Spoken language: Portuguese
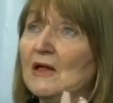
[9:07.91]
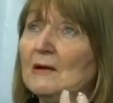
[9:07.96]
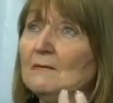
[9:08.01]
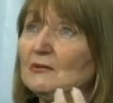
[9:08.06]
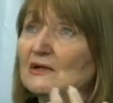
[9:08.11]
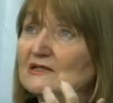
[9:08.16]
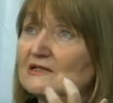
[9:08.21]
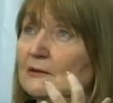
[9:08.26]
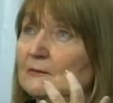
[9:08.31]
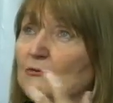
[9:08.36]

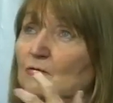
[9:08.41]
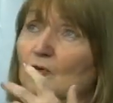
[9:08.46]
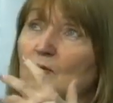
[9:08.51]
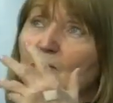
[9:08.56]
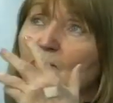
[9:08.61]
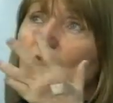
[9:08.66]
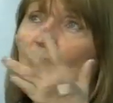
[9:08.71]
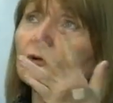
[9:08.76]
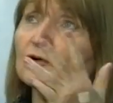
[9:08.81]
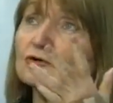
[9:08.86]
Por exemplo,
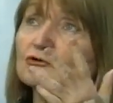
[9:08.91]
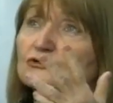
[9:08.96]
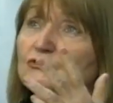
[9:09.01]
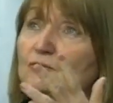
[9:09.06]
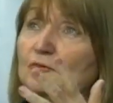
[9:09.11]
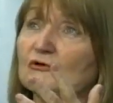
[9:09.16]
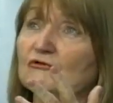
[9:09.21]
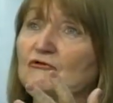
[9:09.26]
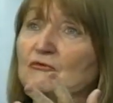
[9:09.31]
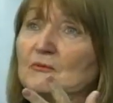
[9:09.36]
como outros
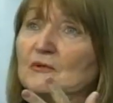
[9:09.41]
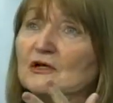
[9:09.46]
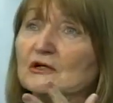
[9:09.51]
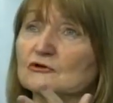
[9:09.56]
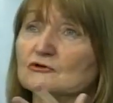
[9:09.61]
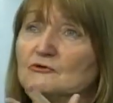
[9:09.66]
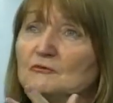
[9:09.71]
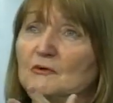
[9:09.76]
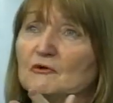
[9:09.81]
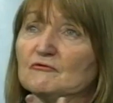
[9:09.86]

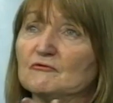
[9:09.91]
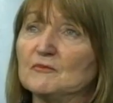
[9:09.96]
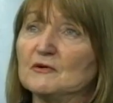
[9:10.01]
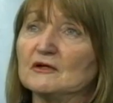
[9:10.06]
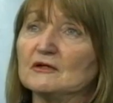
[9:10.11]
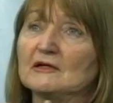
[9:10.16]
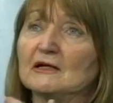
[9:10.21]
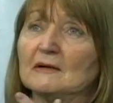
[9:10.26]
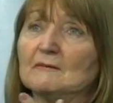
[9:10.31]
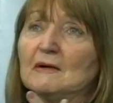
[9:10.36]
movimentos, o
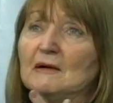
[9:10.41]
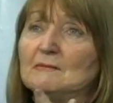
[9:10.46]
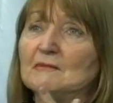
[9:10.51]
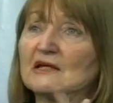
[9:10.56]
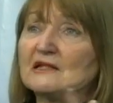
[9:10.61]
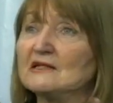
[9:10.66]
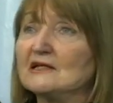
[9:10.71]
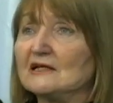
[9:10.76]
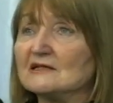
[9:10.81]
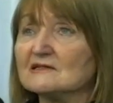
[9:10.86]
movimento da
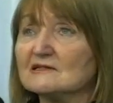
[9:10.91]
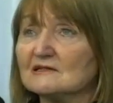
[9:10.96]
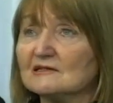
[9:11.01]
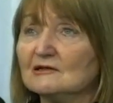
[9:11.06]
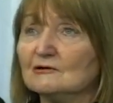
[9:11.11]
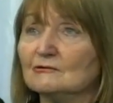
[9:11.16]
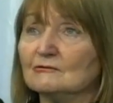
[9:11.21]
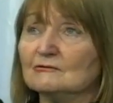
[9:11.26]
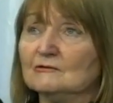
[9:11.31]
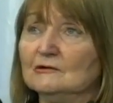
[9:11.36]

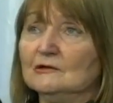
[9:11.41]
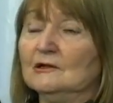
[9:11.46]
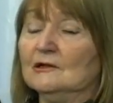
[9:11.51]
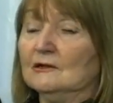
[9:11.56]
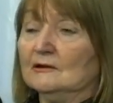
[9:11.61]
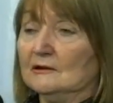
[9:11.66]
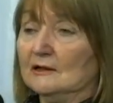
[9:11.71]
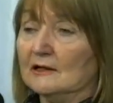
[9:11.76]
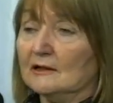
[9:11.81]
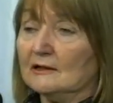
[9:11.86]
amamentação,
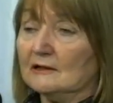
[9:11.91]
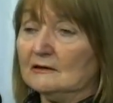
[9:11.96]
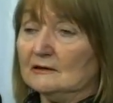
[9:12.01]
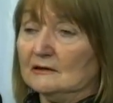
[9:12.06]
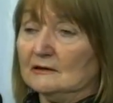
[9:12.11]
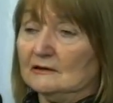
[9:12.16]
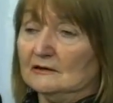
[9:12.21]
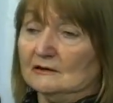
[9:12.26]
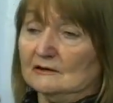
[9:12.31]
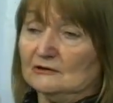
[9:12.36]
né,
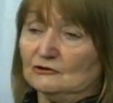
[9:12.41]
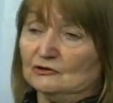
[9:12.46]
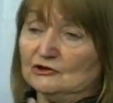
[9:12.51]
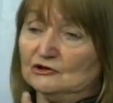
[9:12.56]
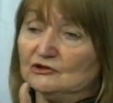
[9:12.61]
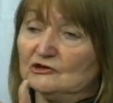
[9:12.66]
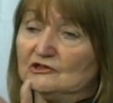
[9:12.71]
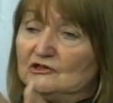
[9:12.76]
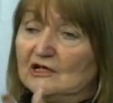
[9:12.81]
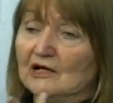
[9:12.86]
que a
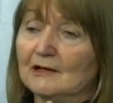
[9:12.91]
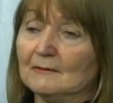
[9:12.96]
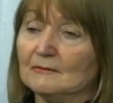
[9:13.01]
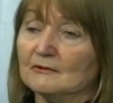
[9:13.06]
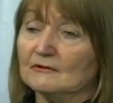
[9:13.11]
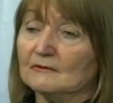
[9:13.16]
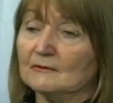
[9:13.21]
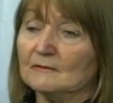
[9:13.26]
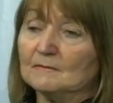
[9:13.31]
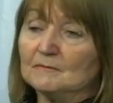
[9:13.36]
gente
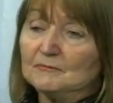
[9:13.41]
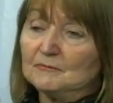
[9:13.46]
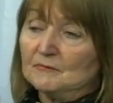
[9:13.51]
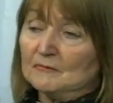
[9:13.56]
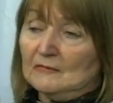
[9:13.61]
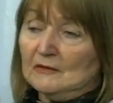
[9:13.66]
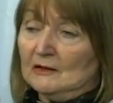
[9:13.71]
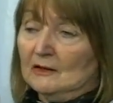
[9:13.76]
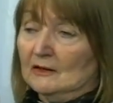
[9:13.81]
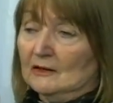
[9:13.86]
sabe
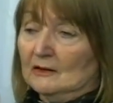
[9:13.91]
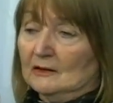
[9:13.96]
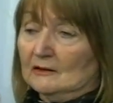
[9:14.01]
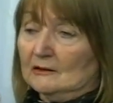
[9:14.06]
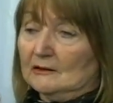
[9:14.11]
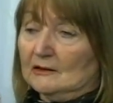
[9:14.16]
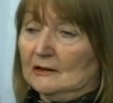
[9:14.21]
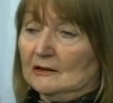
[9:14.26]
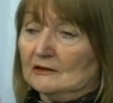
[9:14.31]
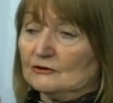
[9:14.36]

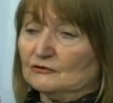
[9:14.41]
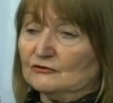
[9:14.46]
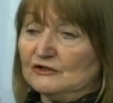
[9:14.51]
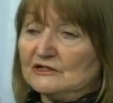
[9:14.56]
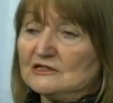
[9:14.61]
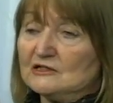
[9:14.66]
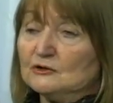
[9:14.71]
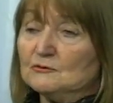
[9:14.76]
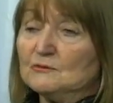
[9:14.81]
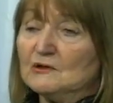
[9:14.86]
que às
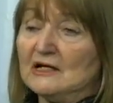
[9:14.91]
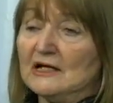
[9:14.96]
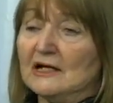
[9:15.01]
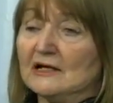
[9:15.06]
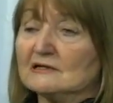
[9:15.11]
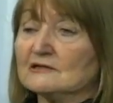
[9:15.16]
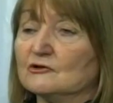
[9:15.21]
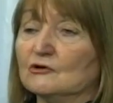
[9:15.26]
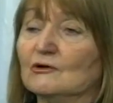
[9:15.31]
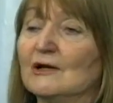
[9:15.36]
vezes as
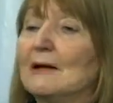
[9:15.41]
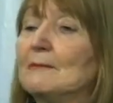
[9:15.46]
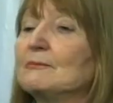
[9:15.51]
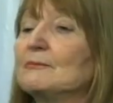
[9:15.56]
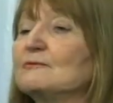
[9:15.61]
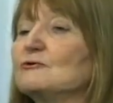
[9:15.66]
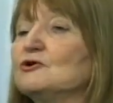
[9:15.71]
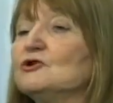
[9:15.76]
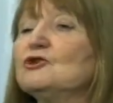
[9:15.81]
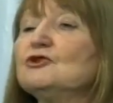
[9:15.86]
mulheres iam lá
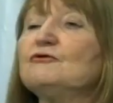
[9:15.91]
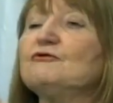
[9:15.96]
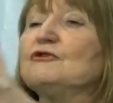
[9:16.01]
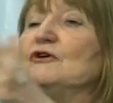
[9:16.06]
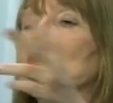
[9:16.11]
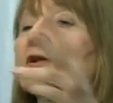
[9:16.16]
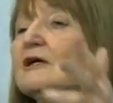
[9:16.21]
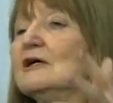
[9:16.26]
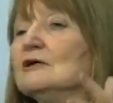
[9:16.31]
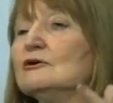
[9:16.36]

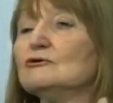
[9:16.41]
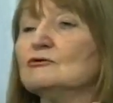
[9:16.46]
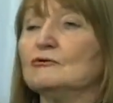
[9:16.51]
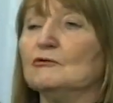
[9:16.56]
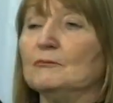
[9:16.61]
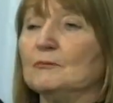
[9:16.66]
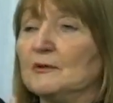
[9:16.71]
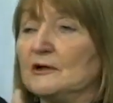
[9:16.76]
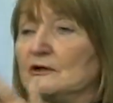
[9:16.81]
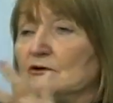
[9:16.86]
desfilando com
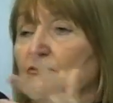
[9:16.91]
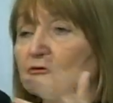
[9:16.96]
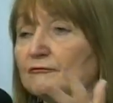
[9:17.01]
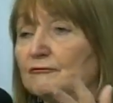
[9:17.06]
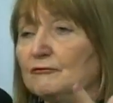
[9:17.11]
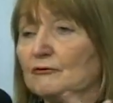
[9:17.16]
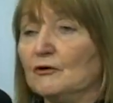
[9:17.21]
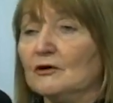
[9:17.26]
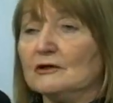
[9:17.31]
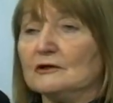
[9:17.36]
o peito de
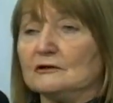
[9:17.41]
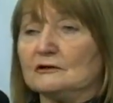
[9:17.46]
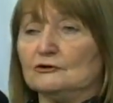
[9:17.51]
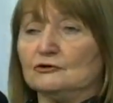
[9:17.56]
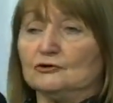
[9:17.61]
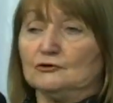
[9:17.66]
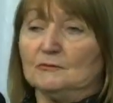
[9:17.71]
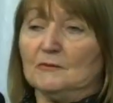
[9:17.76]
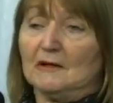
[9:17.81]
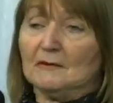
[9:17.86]
fora,
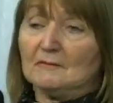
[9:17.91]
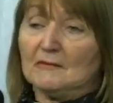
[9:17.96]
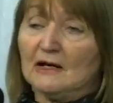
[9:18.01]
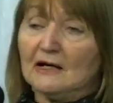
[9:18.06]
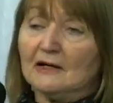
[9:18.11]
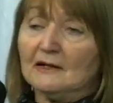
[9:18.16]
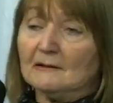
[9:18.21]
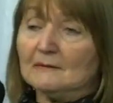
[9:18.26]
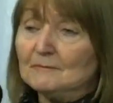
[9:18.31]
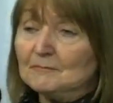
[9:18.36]
dando de mamar,